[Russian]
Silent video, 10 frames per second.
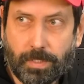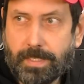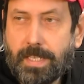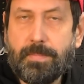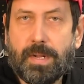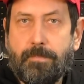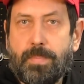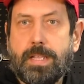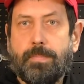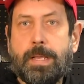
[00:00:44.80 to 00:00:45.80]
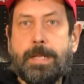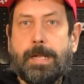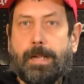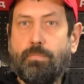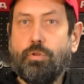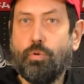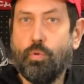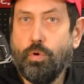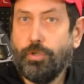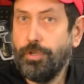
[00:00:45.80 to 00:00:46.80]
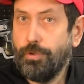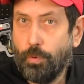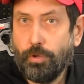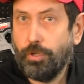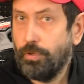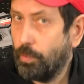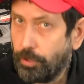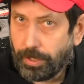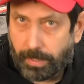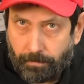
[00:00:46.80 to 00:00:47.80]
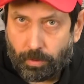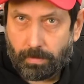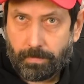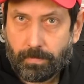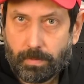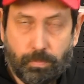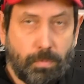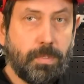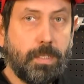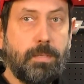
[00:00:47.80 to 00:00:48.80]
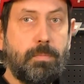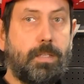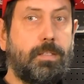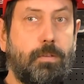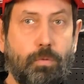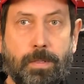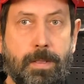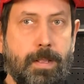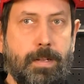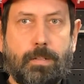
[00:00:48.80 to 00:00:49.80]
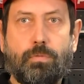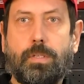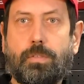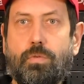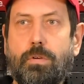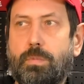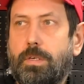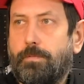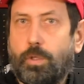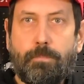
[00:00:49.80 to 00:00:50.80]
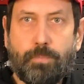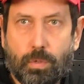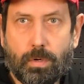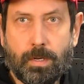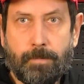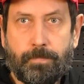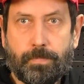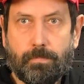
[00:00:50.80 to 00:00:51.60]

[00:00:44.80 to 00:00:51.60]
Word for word: То есть я с этими компаниями работаю очень и очень очень давно. Вспомните 17 год, когда у Интерскола было все плохо.